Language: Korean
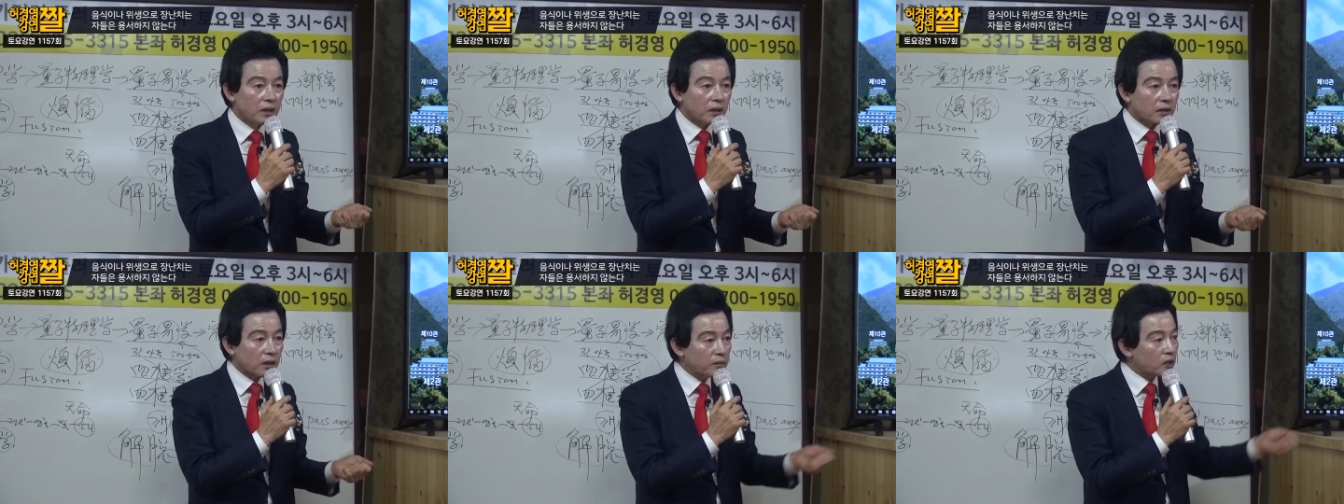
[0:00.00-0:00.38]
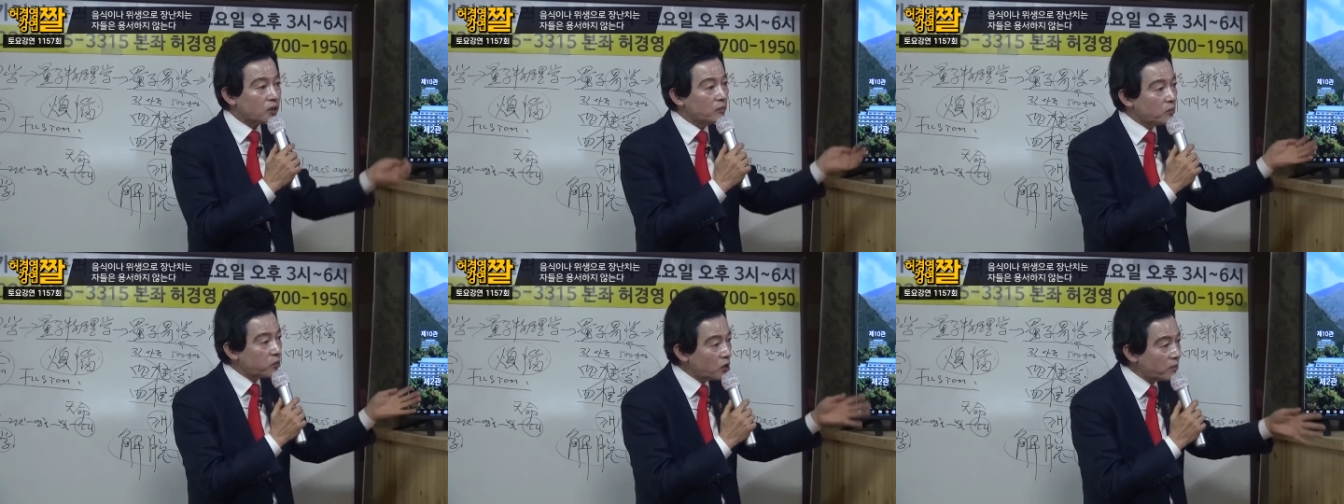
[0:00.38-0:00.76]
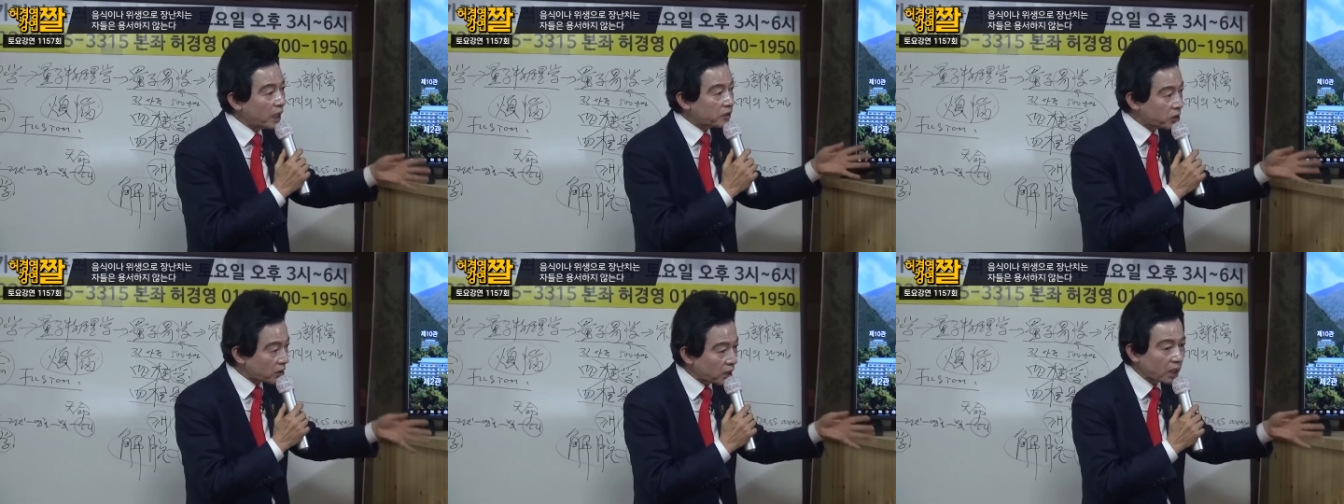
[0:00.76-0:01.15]
그러면 그
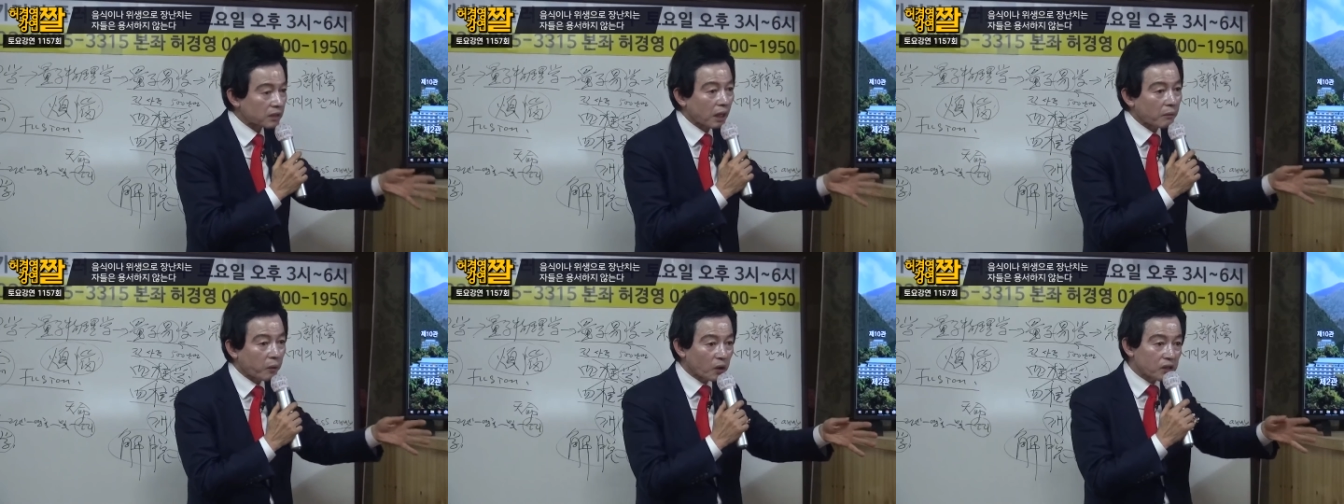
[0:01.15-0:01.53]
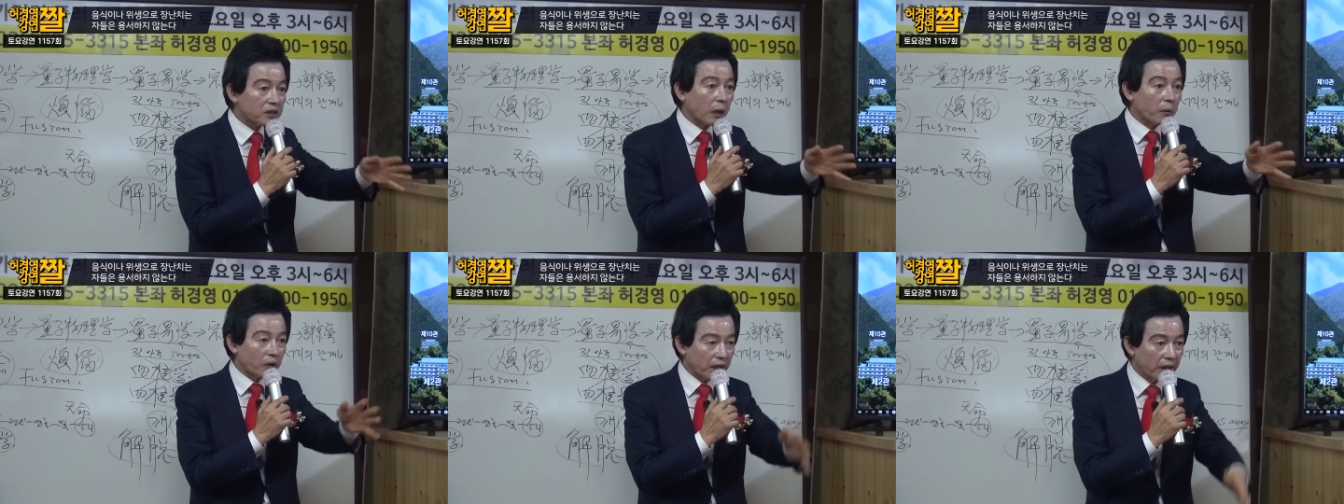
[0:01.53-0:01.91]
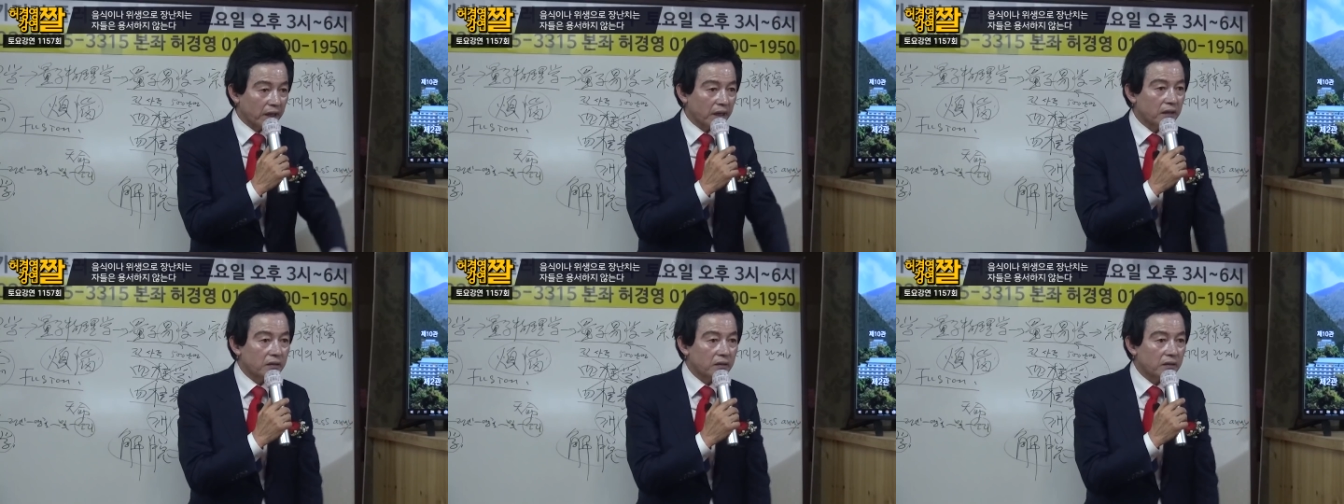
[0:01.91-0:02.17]
물만 털어놨다가 볼일 다 보게?